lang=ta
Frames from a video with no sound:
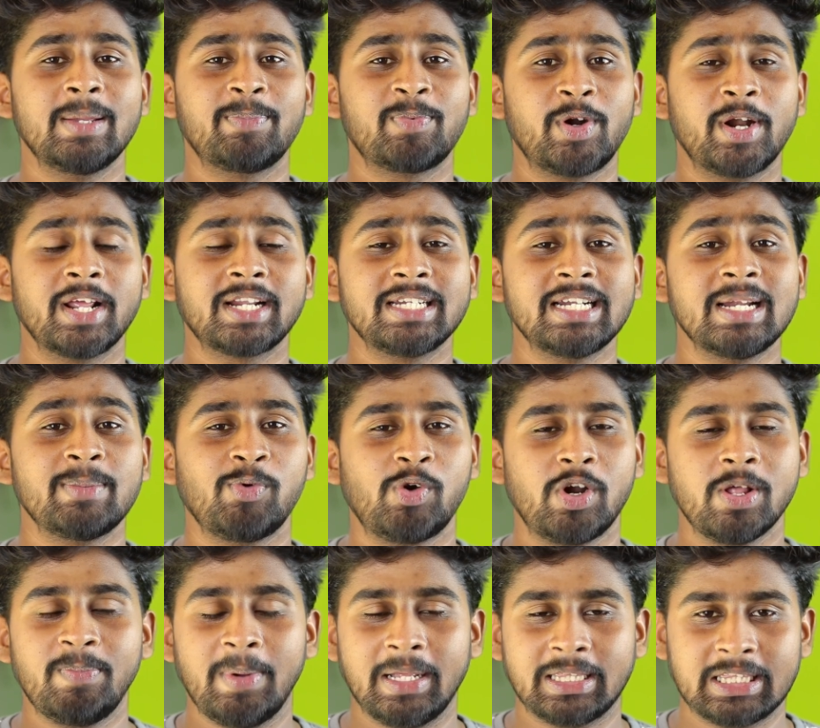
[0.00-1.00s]
இந்த ப்ராடக்ட் நான்
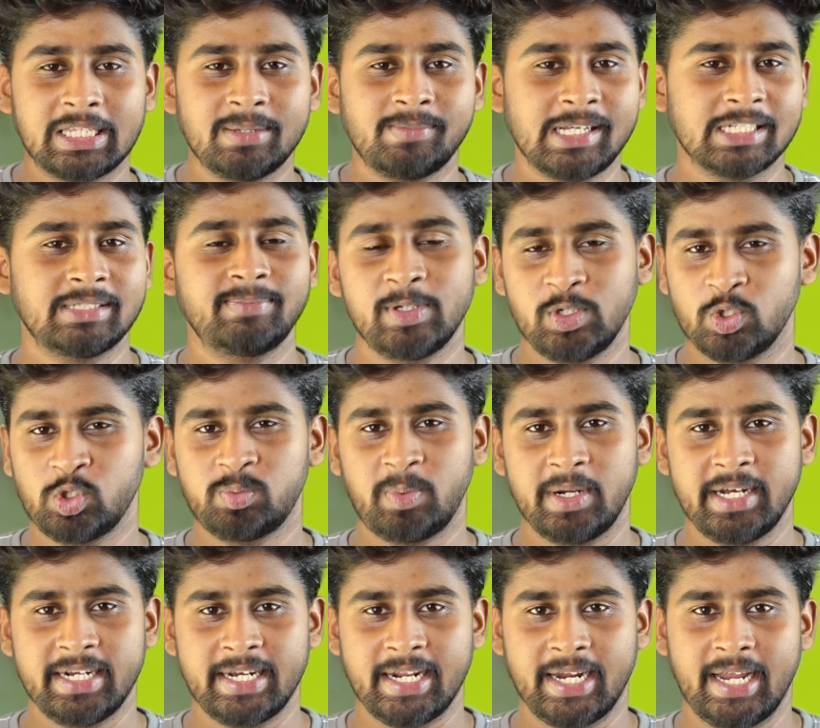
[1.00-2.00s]
போனால் பத்து மாதமாக யூஸ்
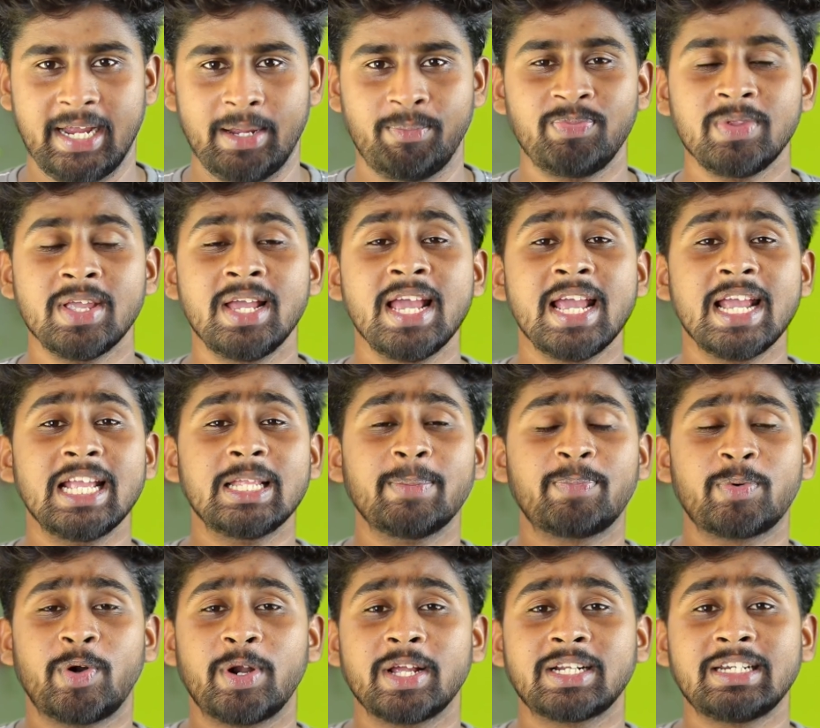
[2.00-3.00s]
பண்ணிகிட்டு இருக்கேன் இந்த
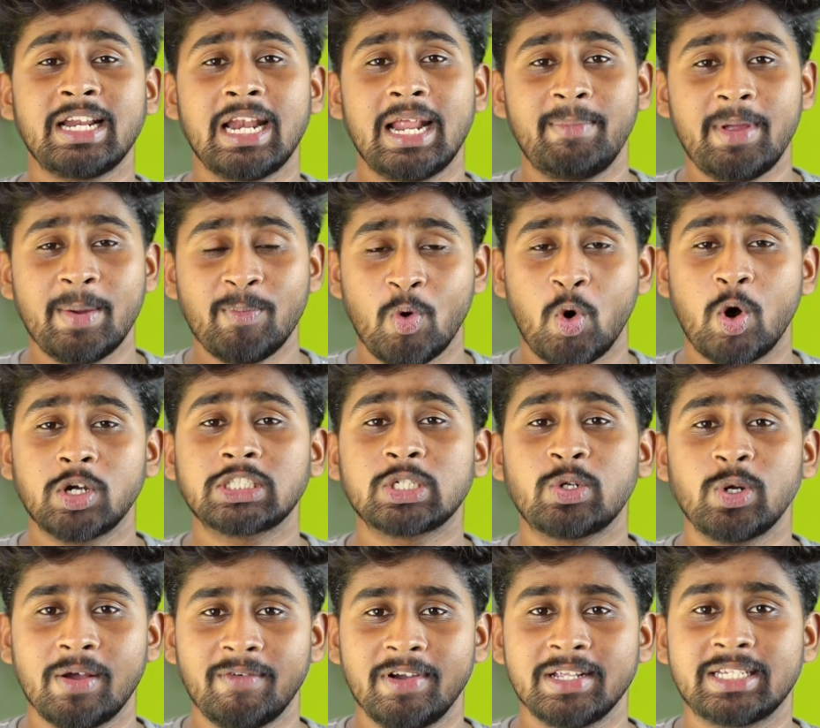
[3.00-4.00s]
ப்ராடக்ட் எல்லாமே
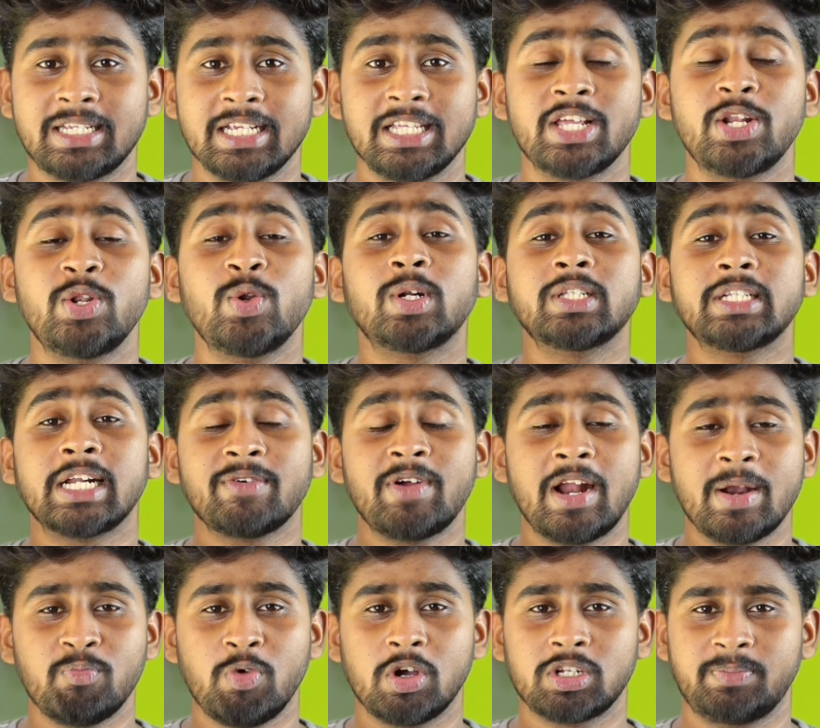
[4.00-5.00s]
பாக்ஸ்குள்ளே வச்சு இது இன்னொரு
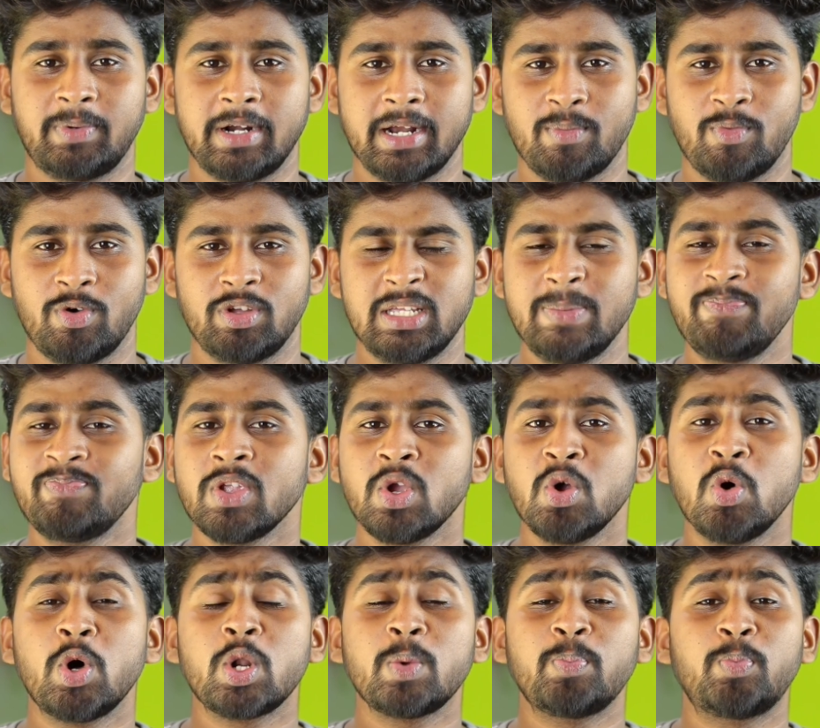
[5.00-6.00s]
தடவை அன்பாக்ஸ் பண்ணும்போது
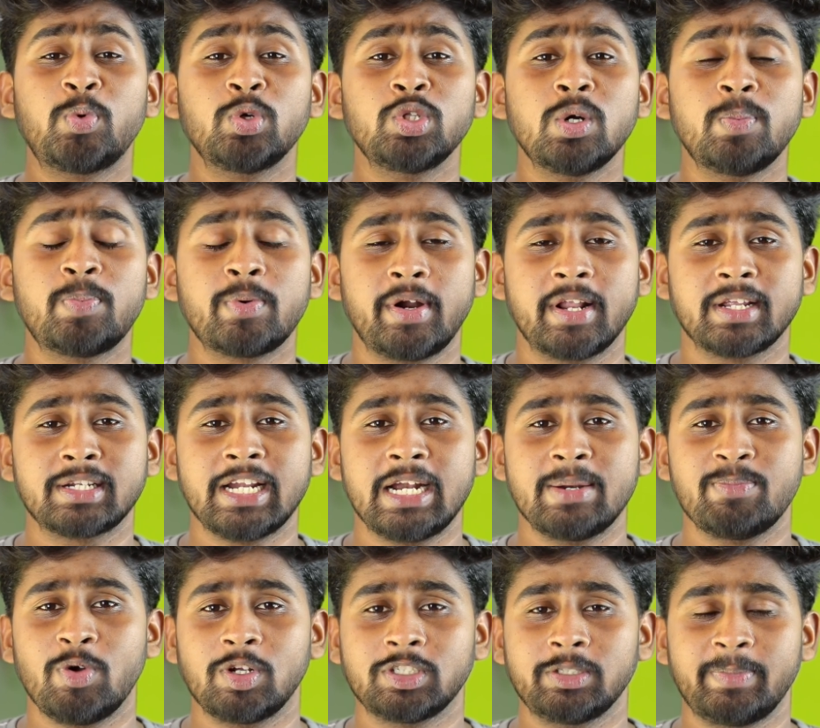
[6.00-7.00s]
ஒரு புது ப்ராடக்ட்
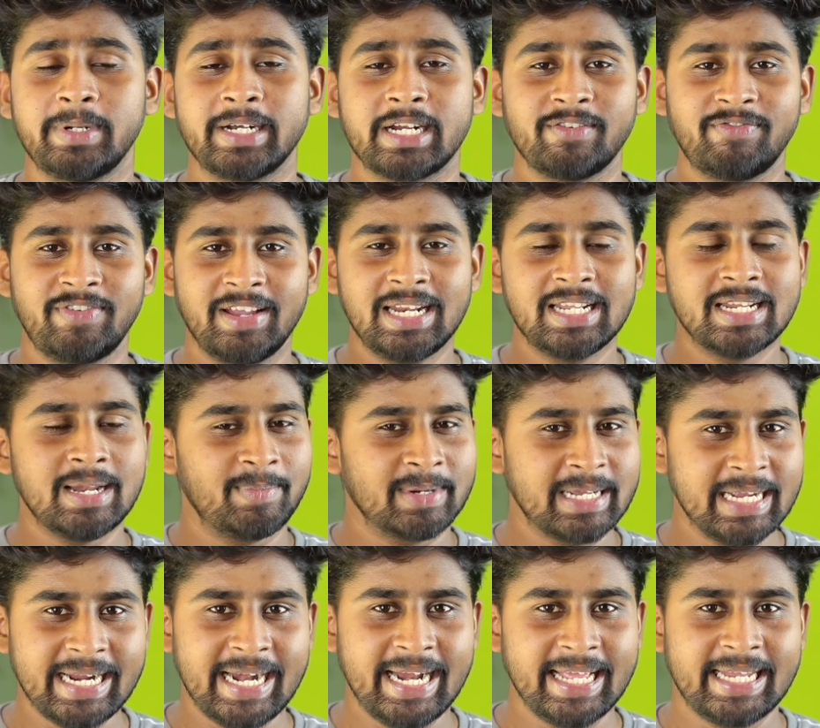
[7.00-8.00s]
அன்பாக்ஸ் பண்ணுற ஃபீல்
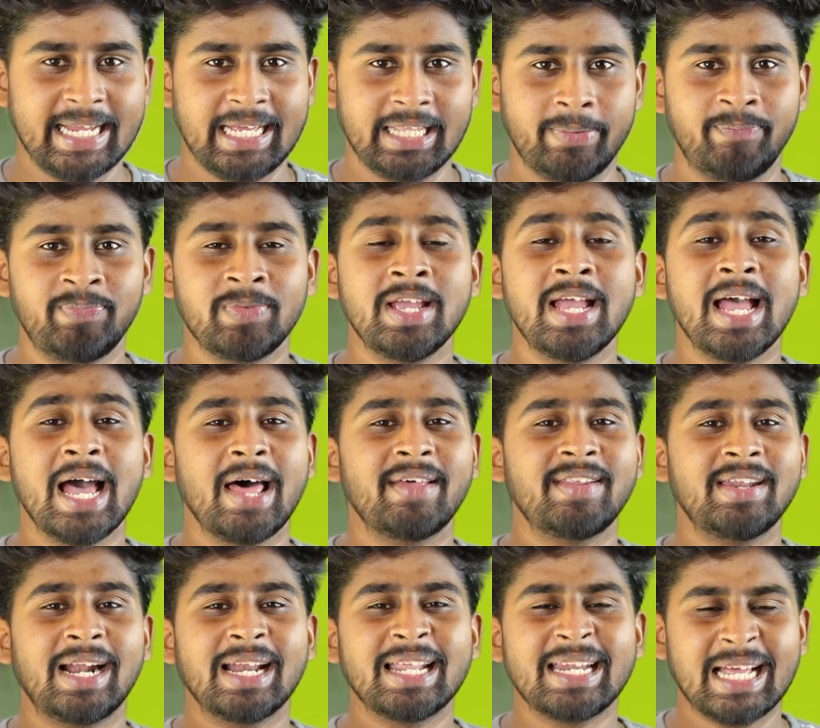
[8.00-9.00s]
நமக்கு கிடைக்காது
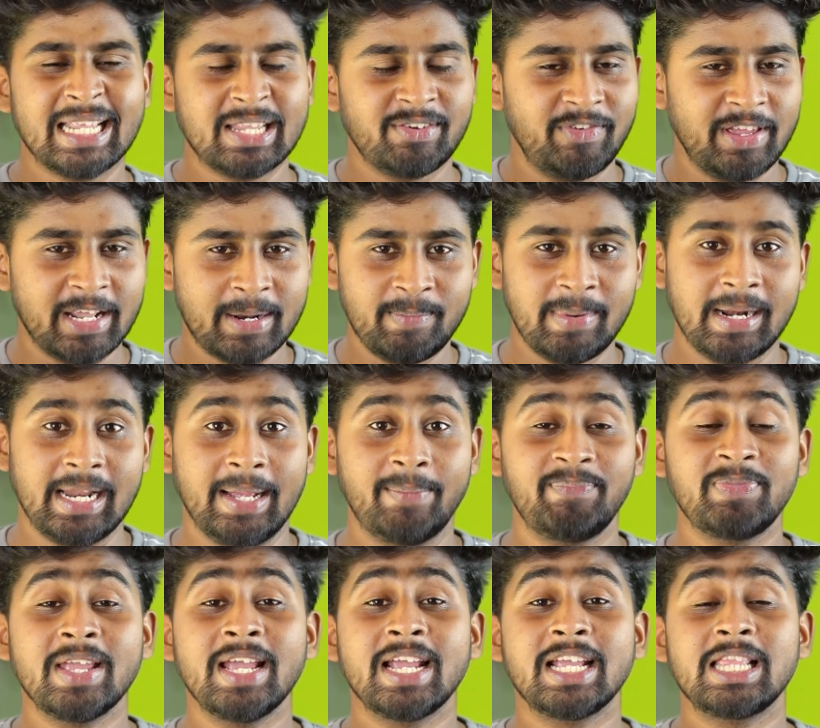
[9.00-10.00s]
அதனால் நான் அதை விரும்பலை
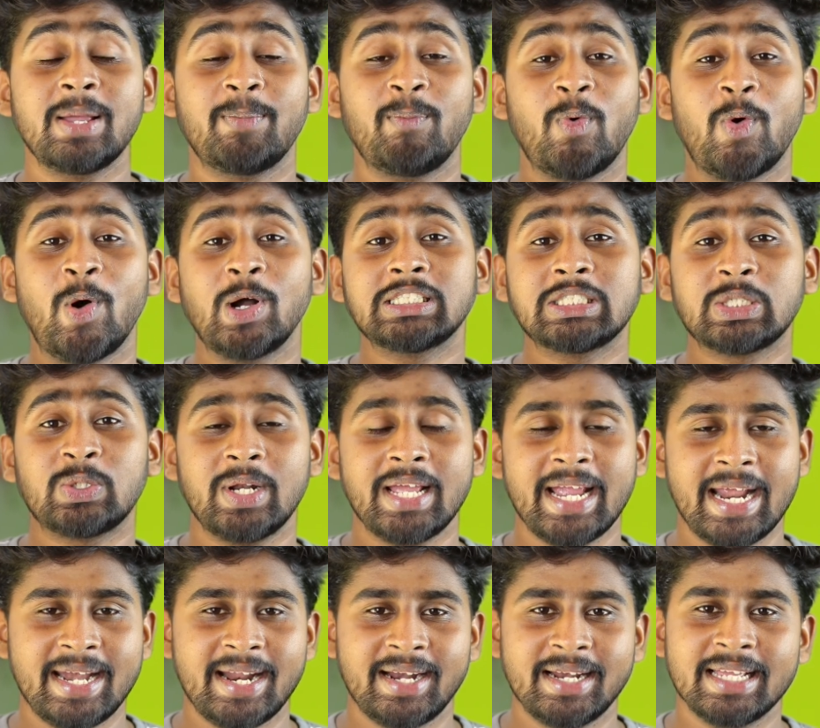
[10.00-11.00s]
இந்த பாக்ஸ்க்குள்ளே
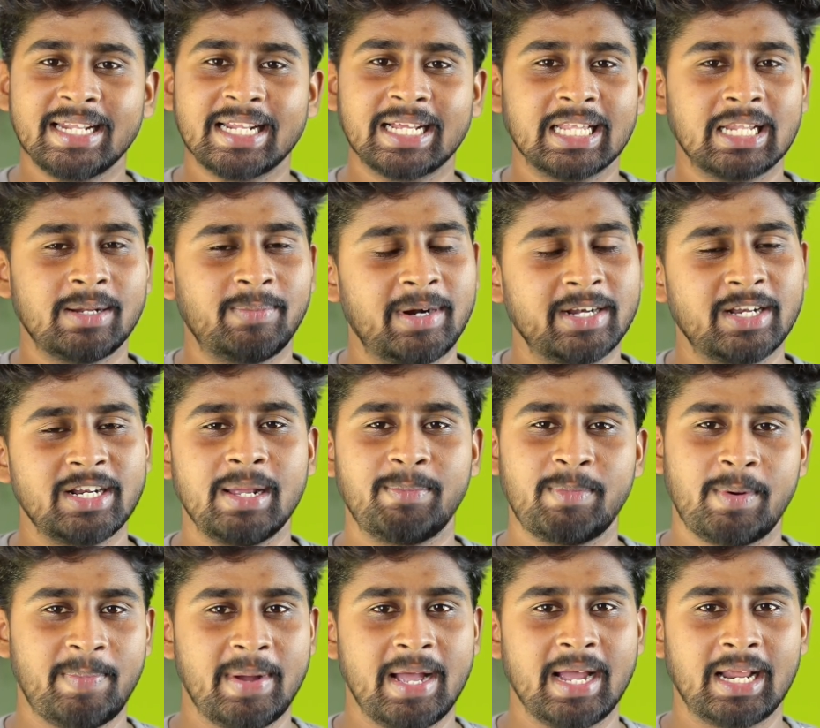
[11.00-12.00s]
என்னென்ன இருக்குதுன்னு மட்டும்
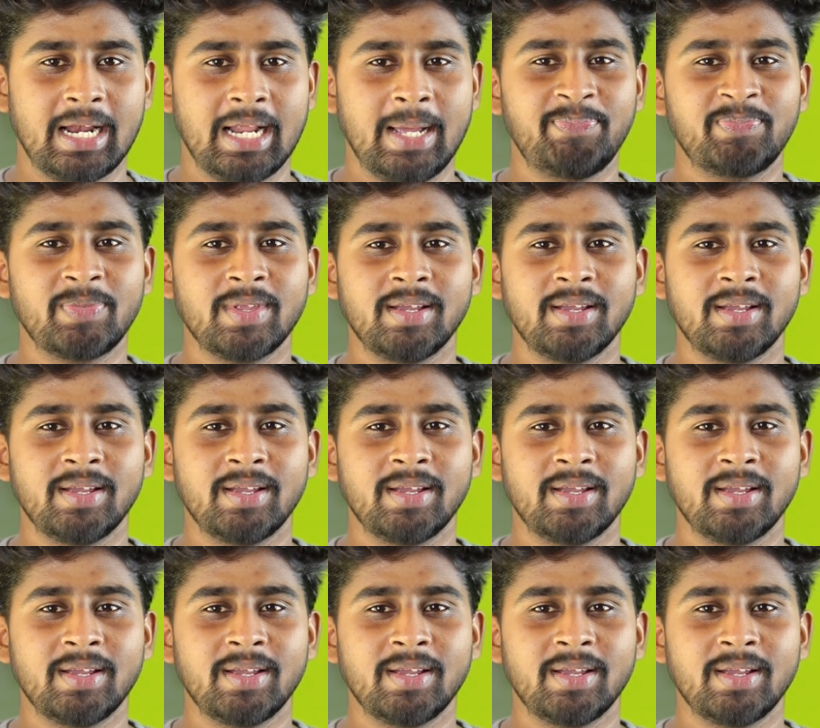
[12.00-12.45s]
நம்ம பார்க்கலாம்